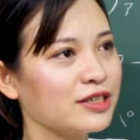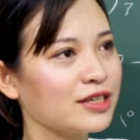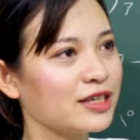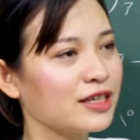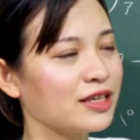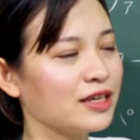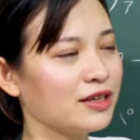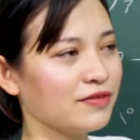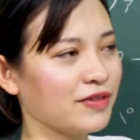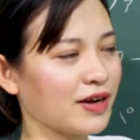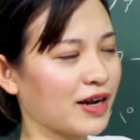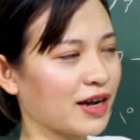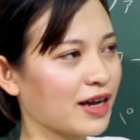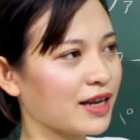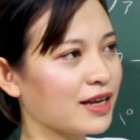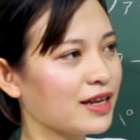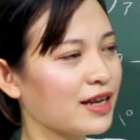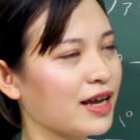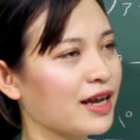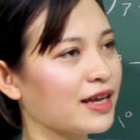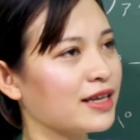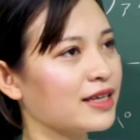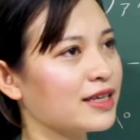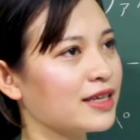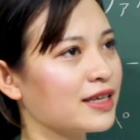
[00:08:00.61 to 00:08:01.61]
ki và ngắt
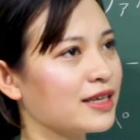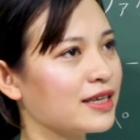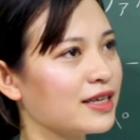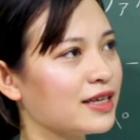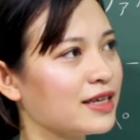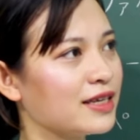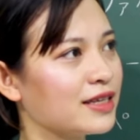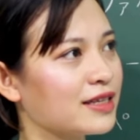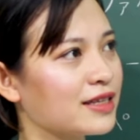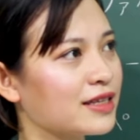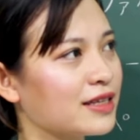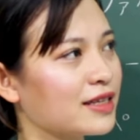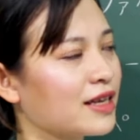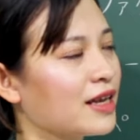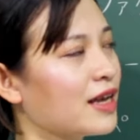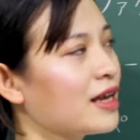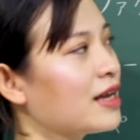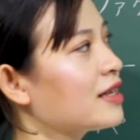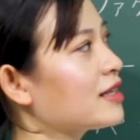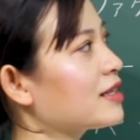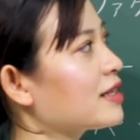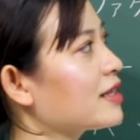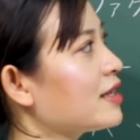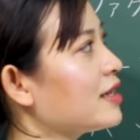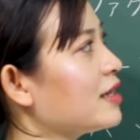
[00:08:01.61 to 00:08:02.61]
lại kit
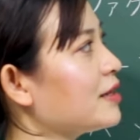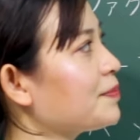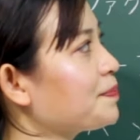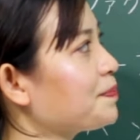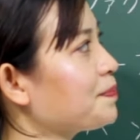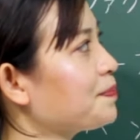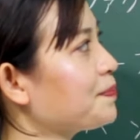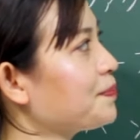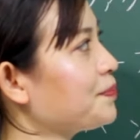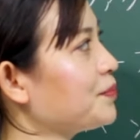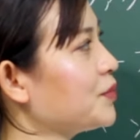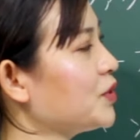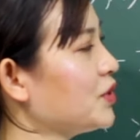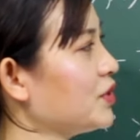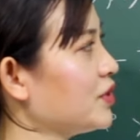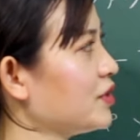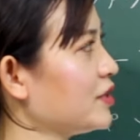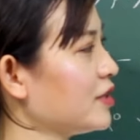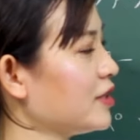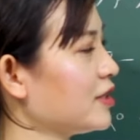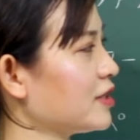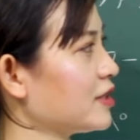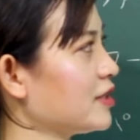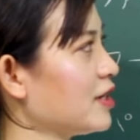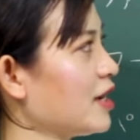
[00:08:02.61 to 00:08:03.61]
kippu,
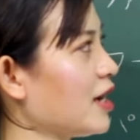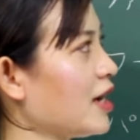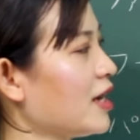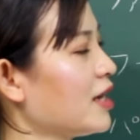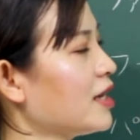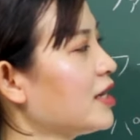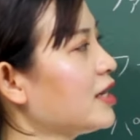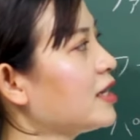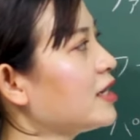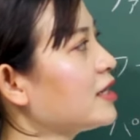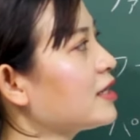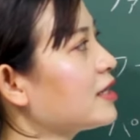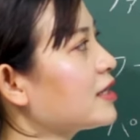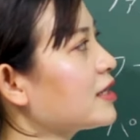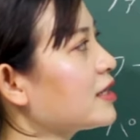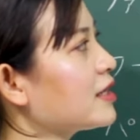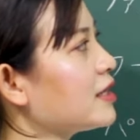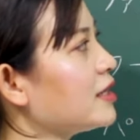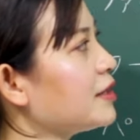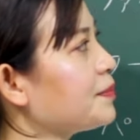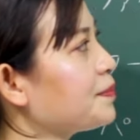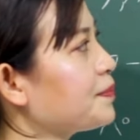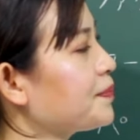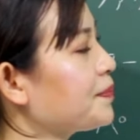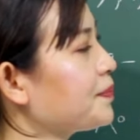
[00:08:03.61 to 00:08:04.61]
được chưa?
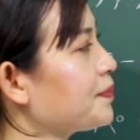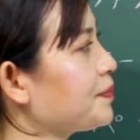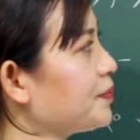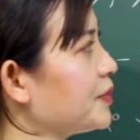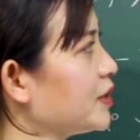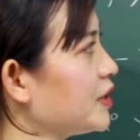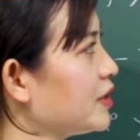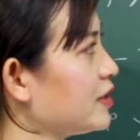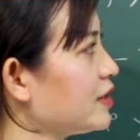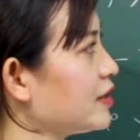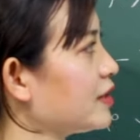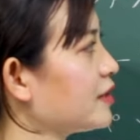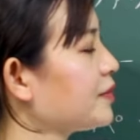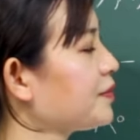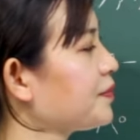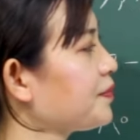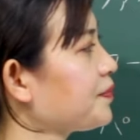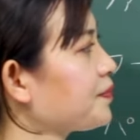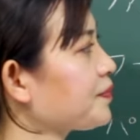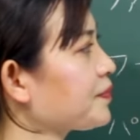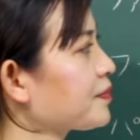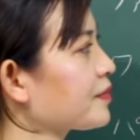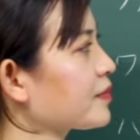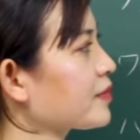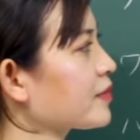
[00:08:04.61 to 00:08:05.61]
Kippu.
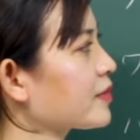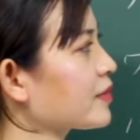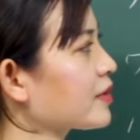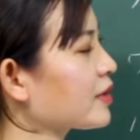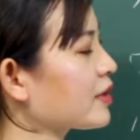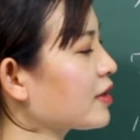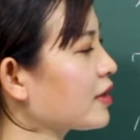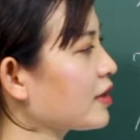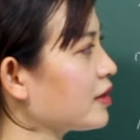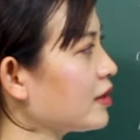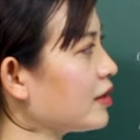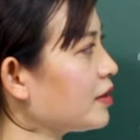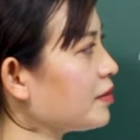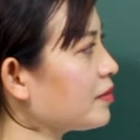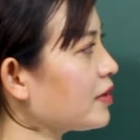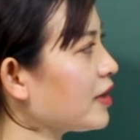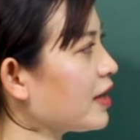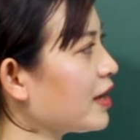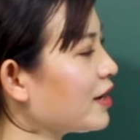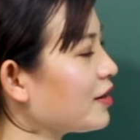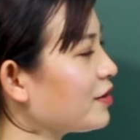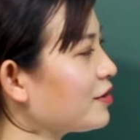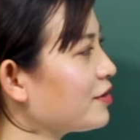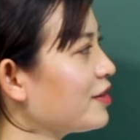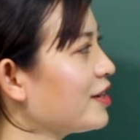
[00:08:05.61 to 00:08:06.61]
Tiếp
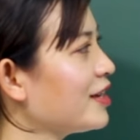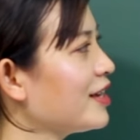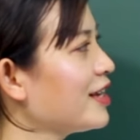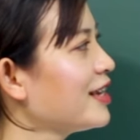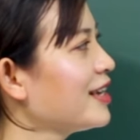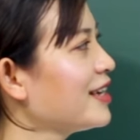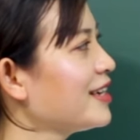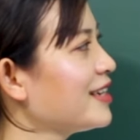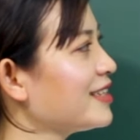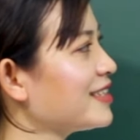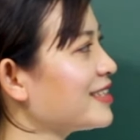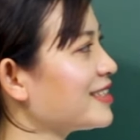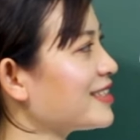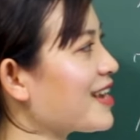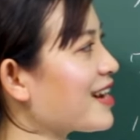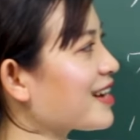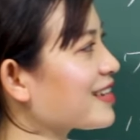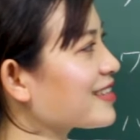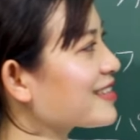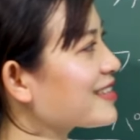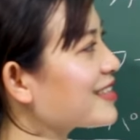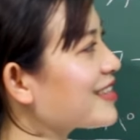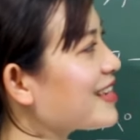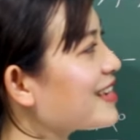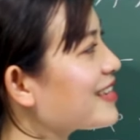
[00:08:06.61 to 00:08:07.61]
theo
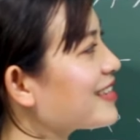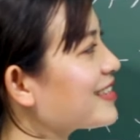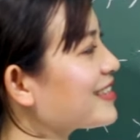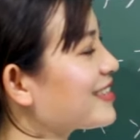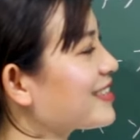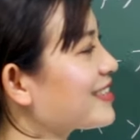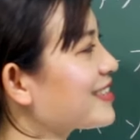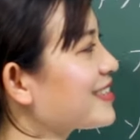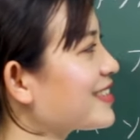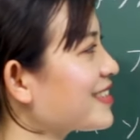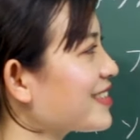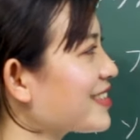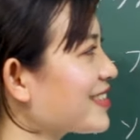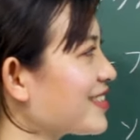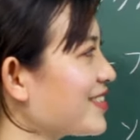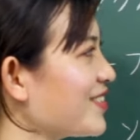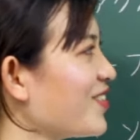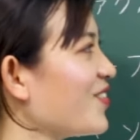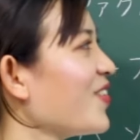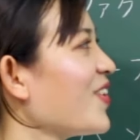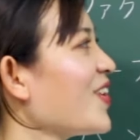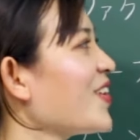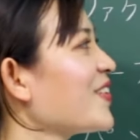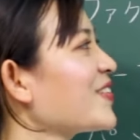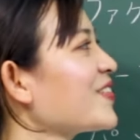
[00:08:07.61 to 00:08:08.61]
Giáng sinh
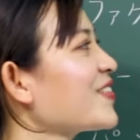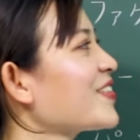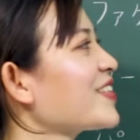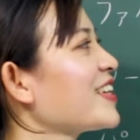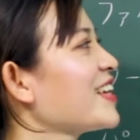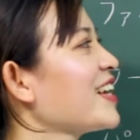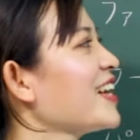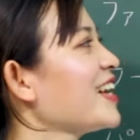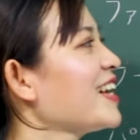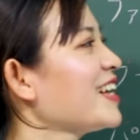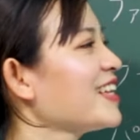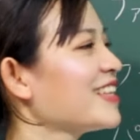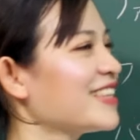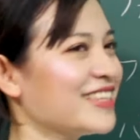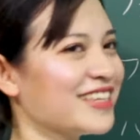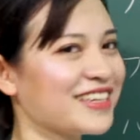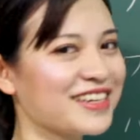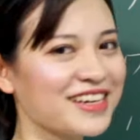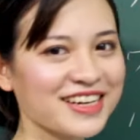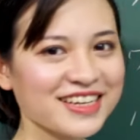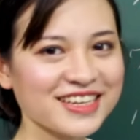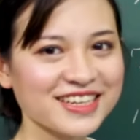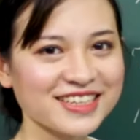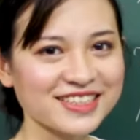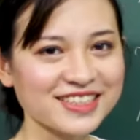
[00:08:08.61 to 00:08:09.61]
đúng không? Tiếng
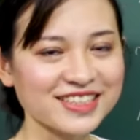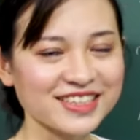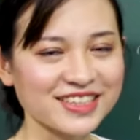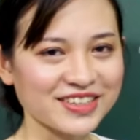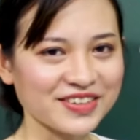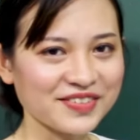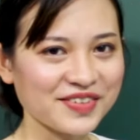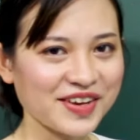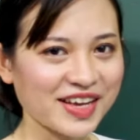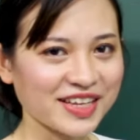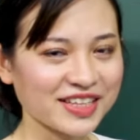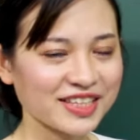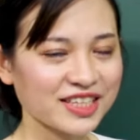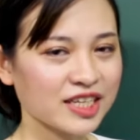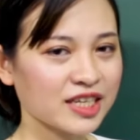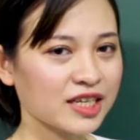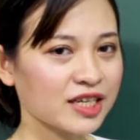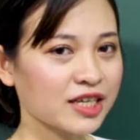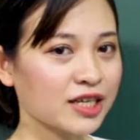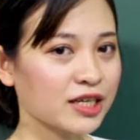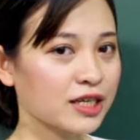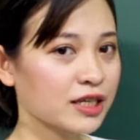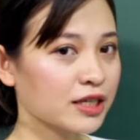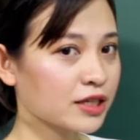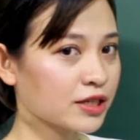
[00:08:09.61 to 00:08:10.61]
Anh là gì các bạn?
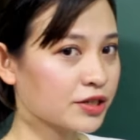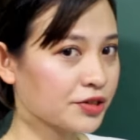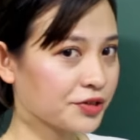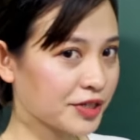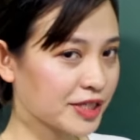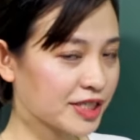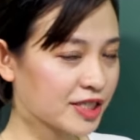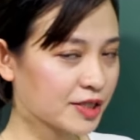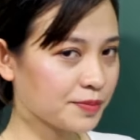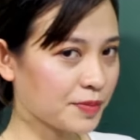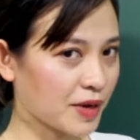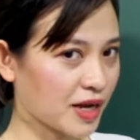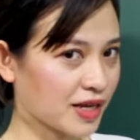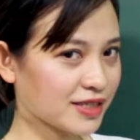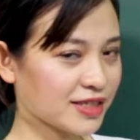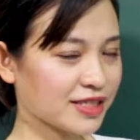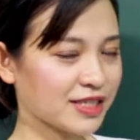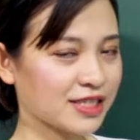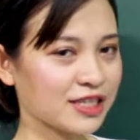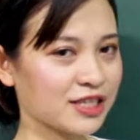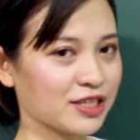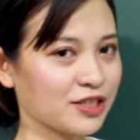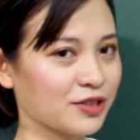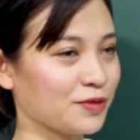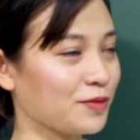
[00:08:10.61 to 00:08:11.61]

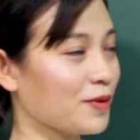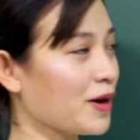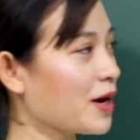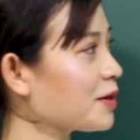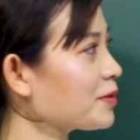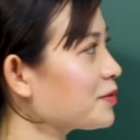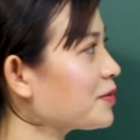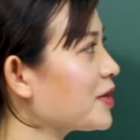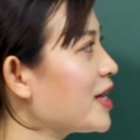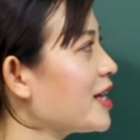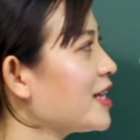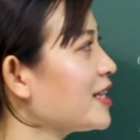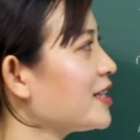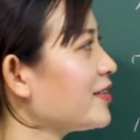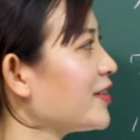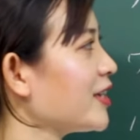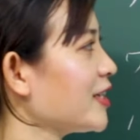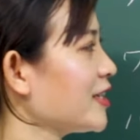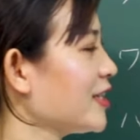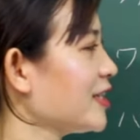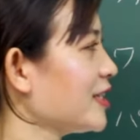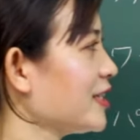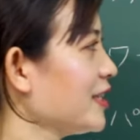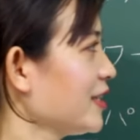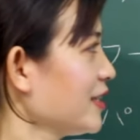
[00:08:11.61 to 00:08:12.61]
Christmas đúng không?
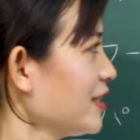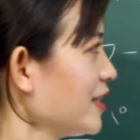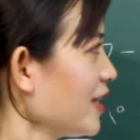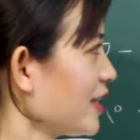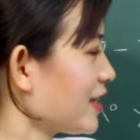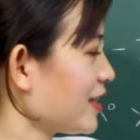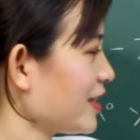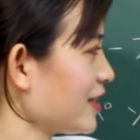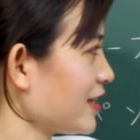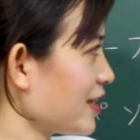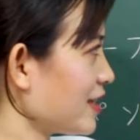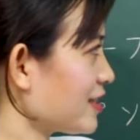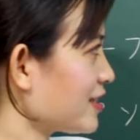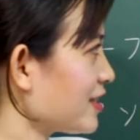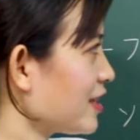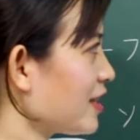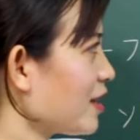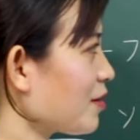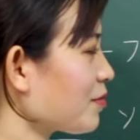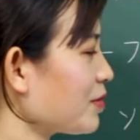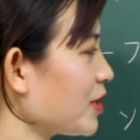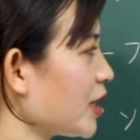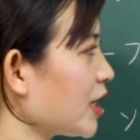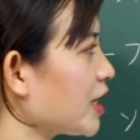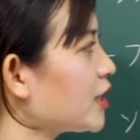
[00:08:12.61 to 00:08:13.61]
Vậy thì tiếng Nhật người ta sẽ
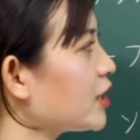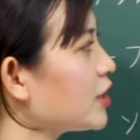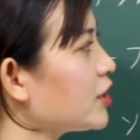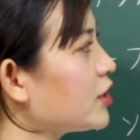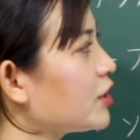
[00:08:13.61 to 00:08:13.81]
đọc là